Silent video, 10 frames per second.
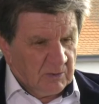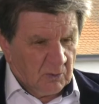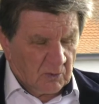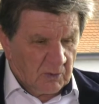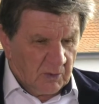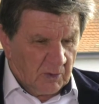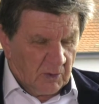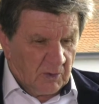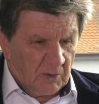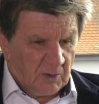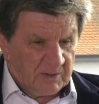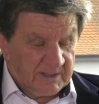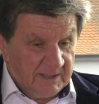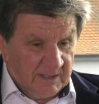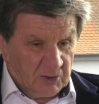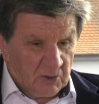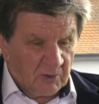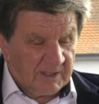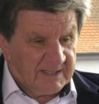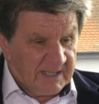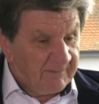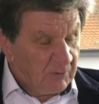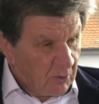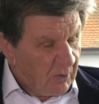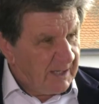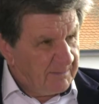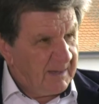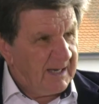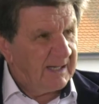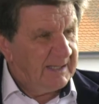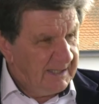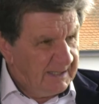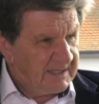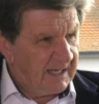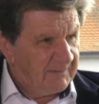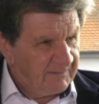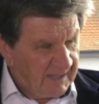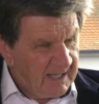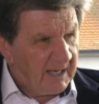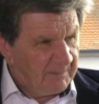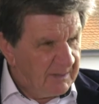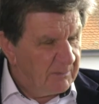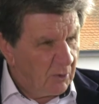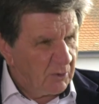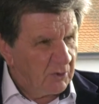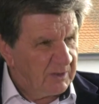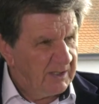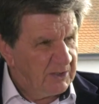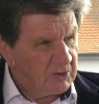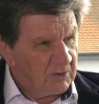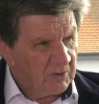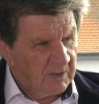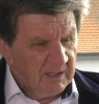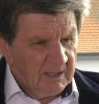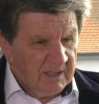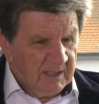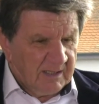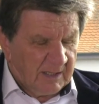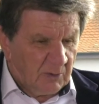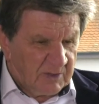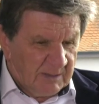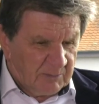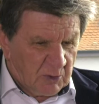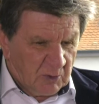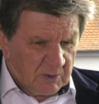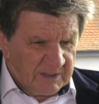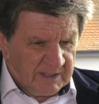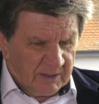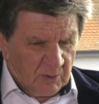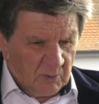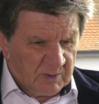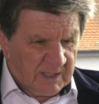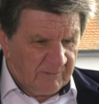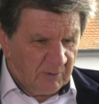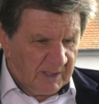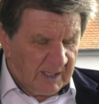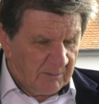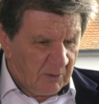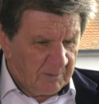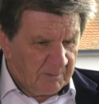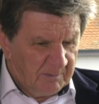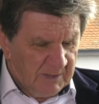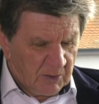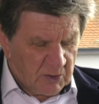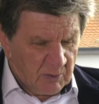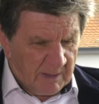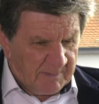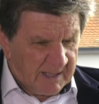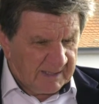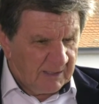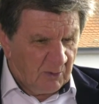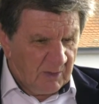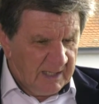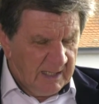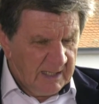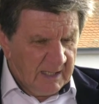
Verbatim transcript: Donc, euh, c'est des gens qui savent de quoi ils parlent et ils savent très rapidement orienter les gens. La deuxième chose, c'est que nous avons également mis un soin particulier